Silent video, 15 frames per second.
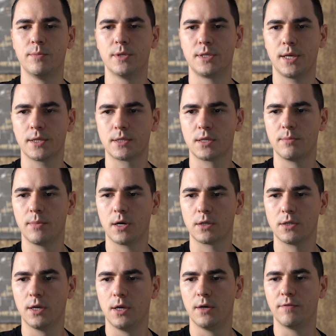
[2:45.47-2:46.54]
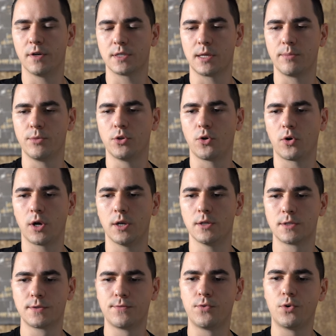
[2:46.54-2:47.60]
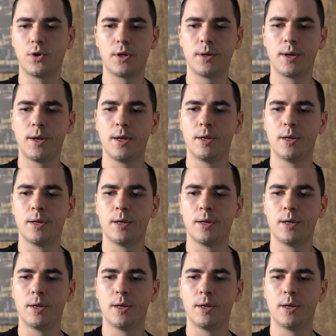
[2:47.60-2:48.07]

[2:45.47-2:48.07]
bis jetzt gemacht? Was haben die noch alles vor?